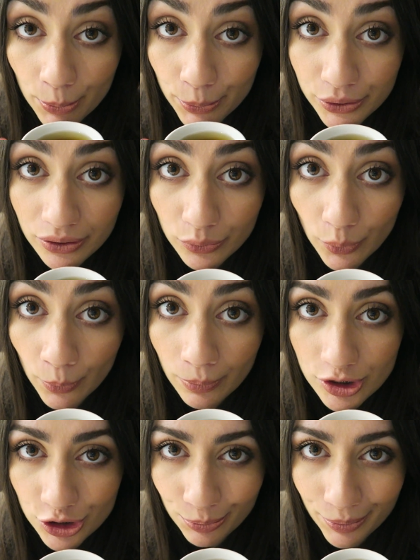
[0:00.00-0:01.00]
Portanto, um
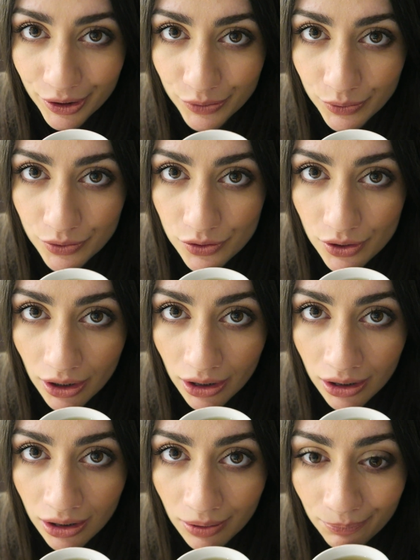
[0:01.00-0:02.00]
beijinho para todos
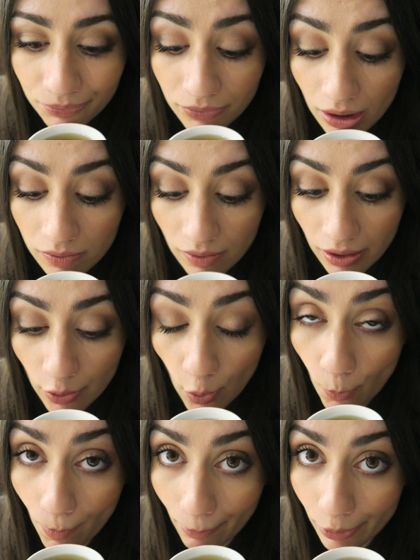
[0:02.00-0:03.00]
e que tenham
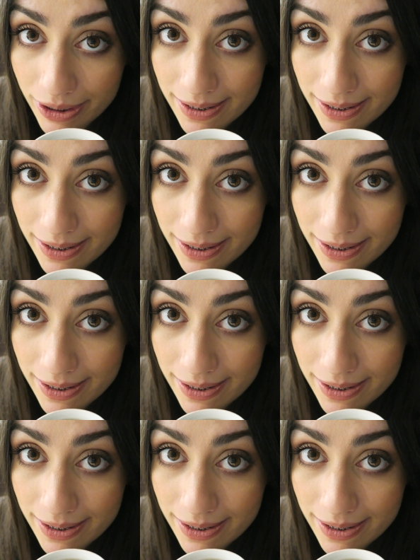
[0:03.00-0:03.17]
uma boa